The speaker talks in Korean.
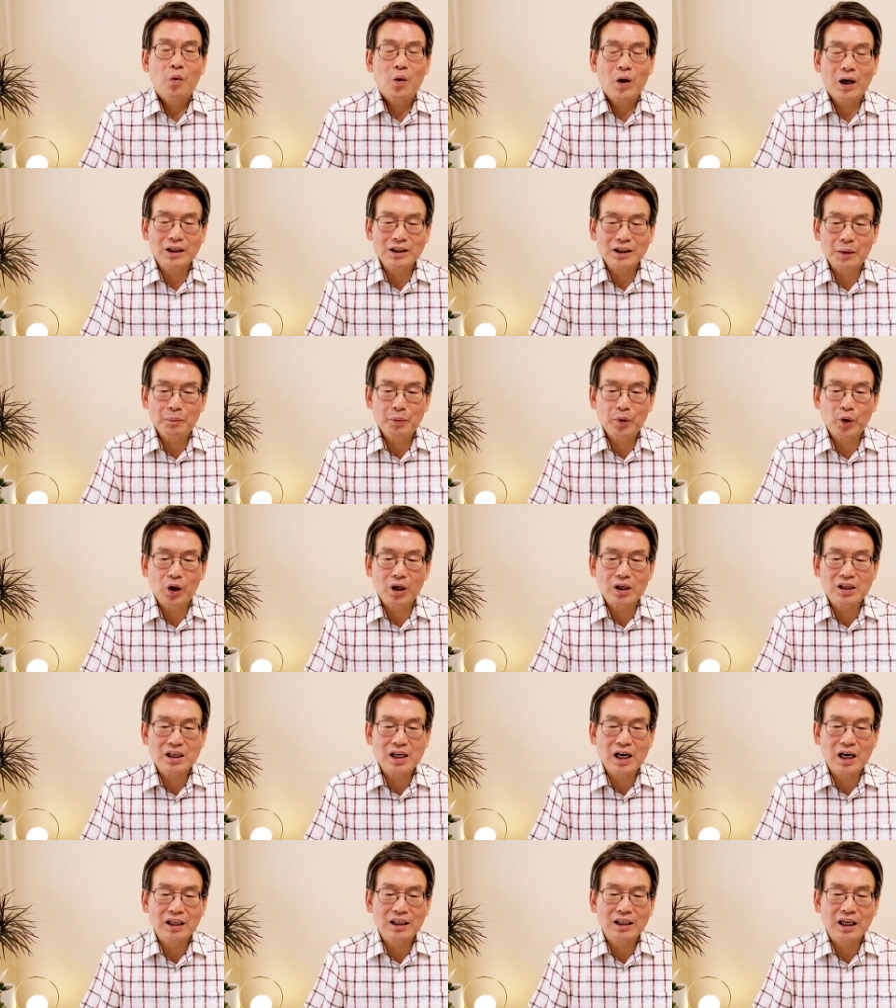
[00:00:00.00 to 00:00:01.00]
황 대표가
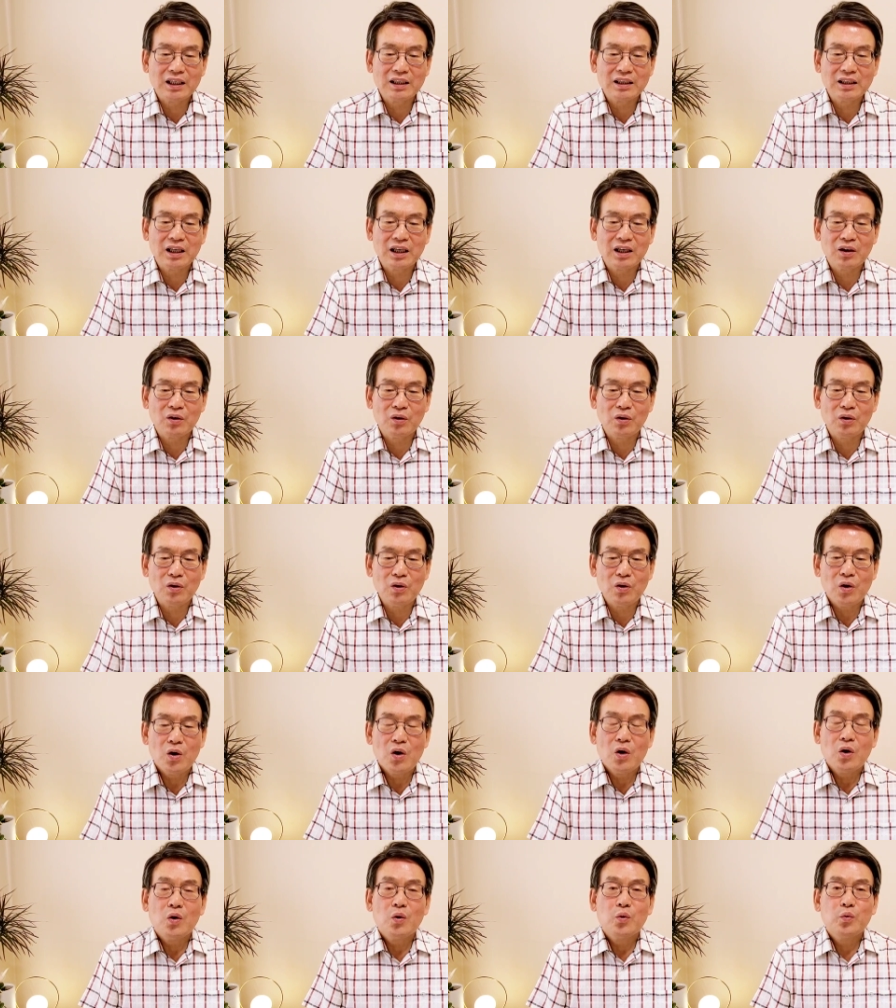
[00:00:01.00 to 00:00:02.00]
이야기한
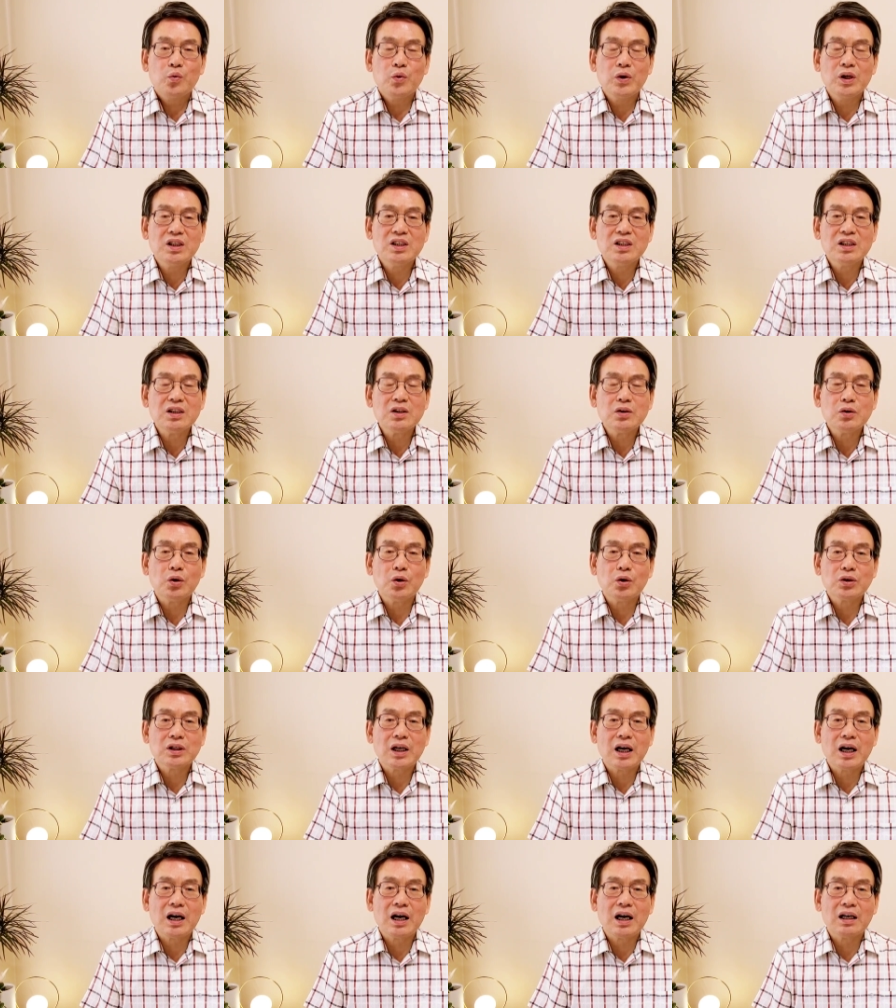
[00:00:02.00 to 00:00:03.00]
대로
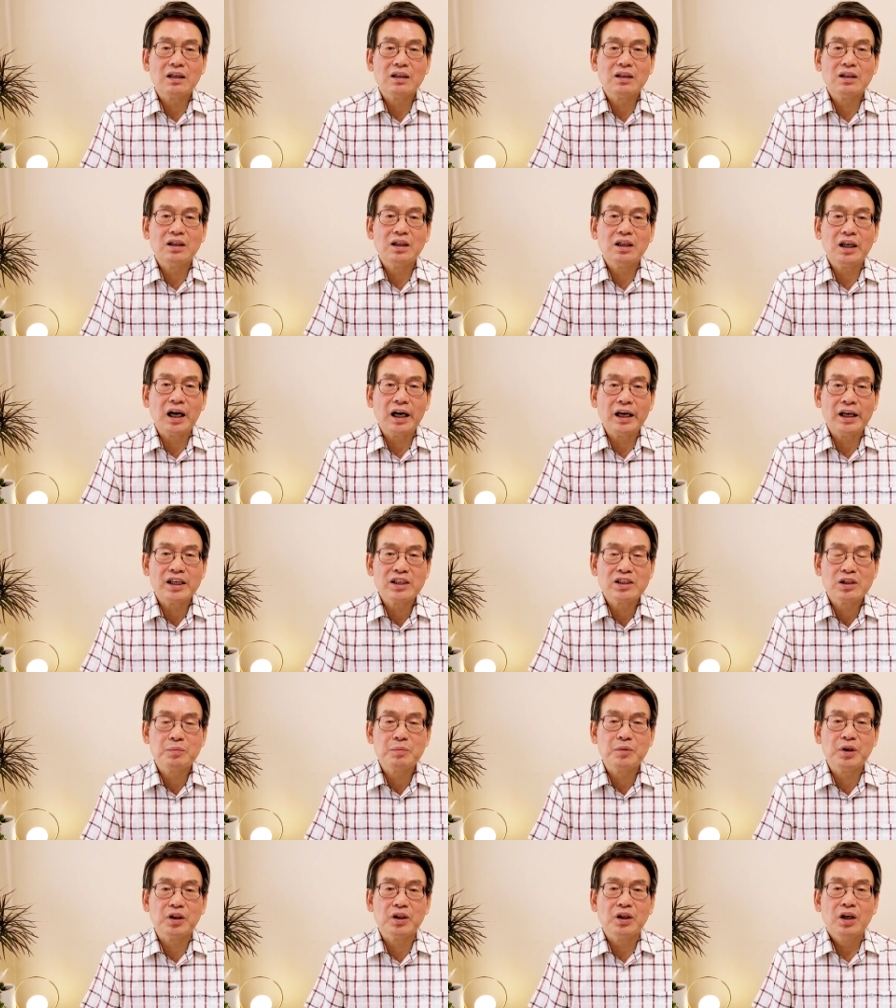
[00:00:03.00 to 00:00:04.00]
위증교사를
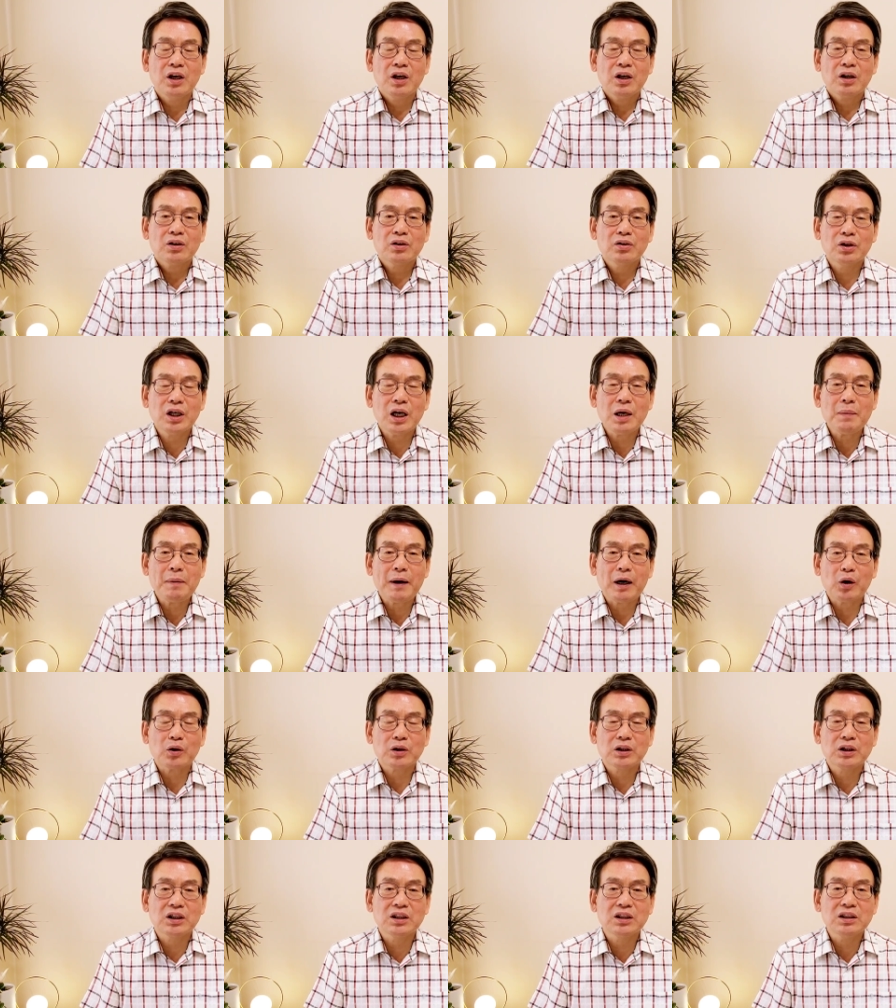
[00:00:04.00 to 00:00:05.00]
했으면 그게
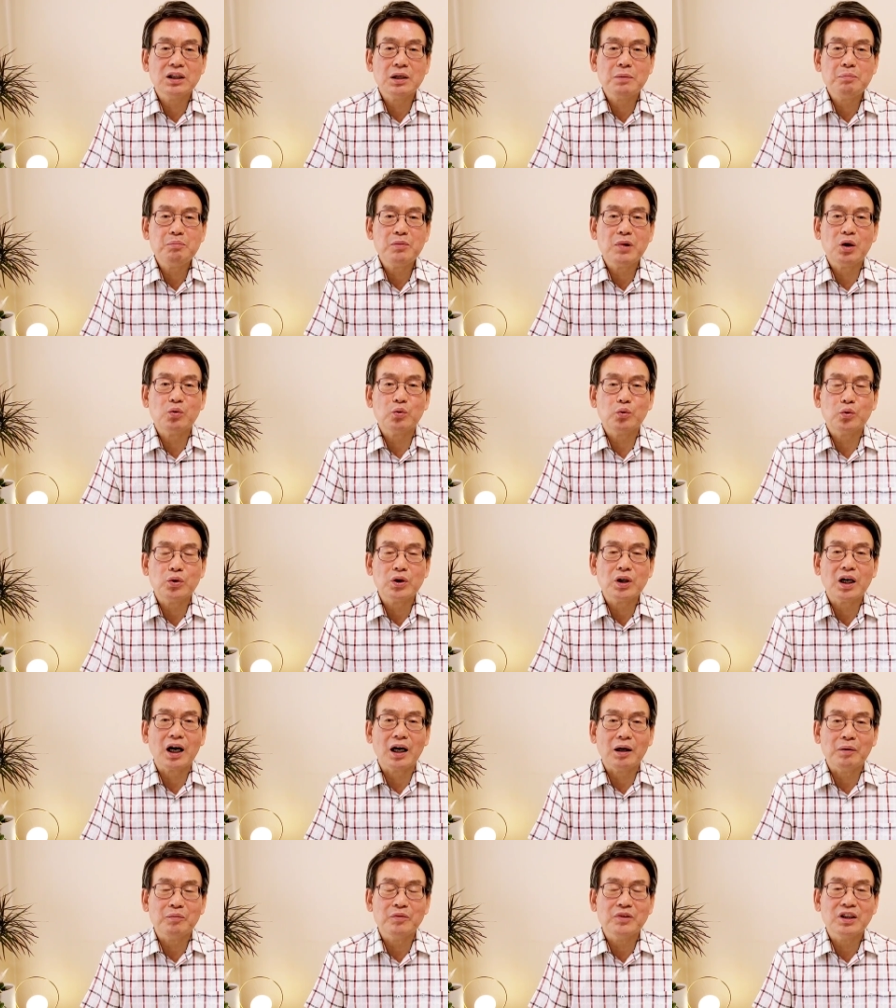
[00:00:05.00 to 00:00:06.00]
바로 증거인멸
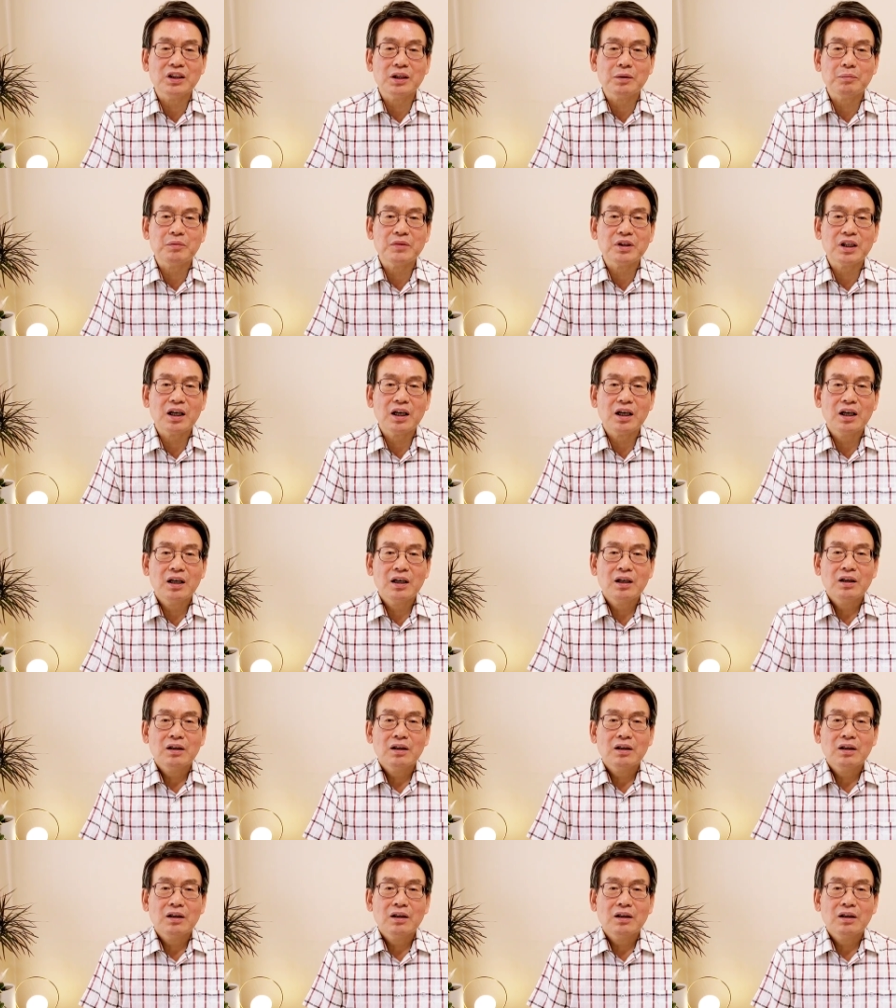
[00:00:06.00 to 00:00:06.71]
우려가 없는 겁니다.